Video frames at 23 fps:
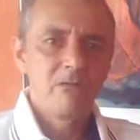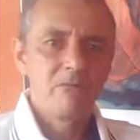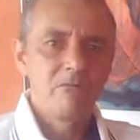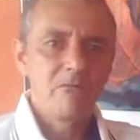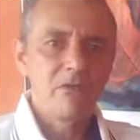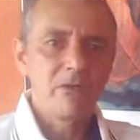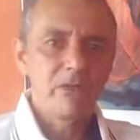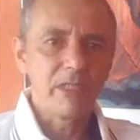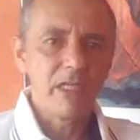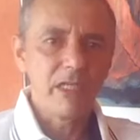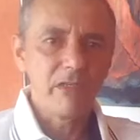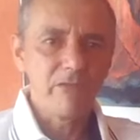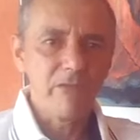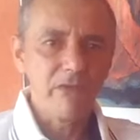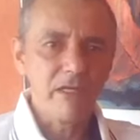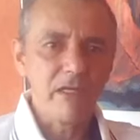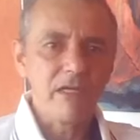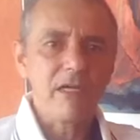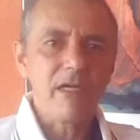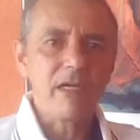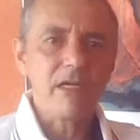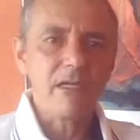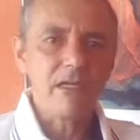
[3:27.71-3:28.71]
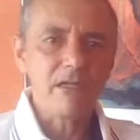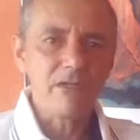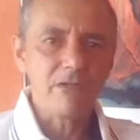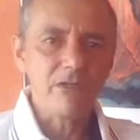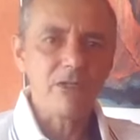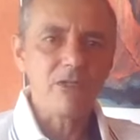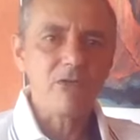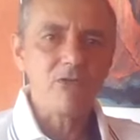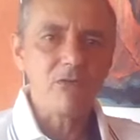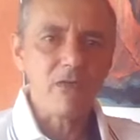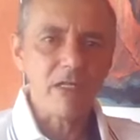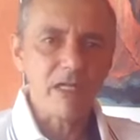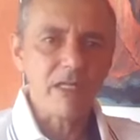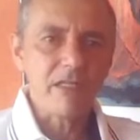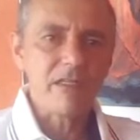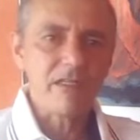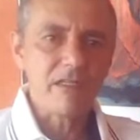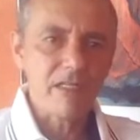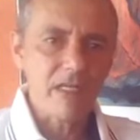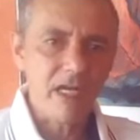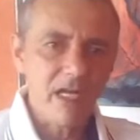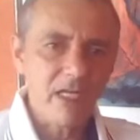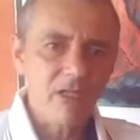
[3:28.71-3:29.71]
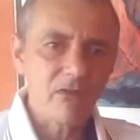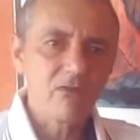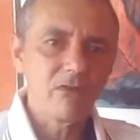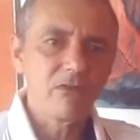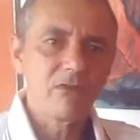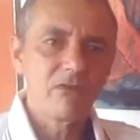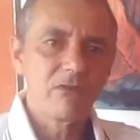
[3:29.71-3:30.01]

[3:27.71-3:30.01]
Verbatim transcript: Poderia ficar ridicularizado.